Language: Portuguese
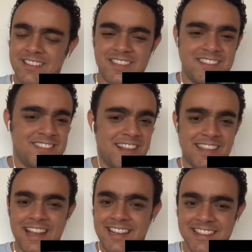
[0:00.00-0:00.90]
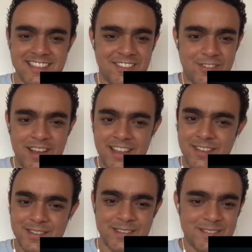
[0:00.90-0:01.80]
Gente, ela tá linda, gente, olha
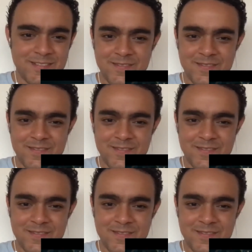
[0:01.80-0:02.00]
isso.